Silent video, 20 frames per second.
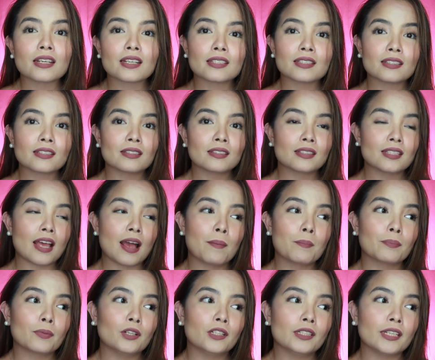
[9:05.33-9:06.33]

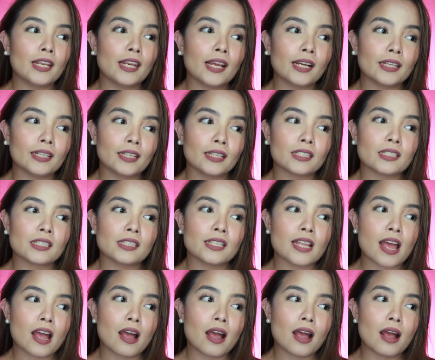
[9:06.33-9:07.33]
Example na lang is
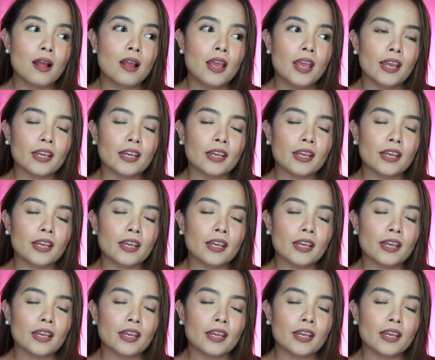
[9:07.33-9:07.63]
the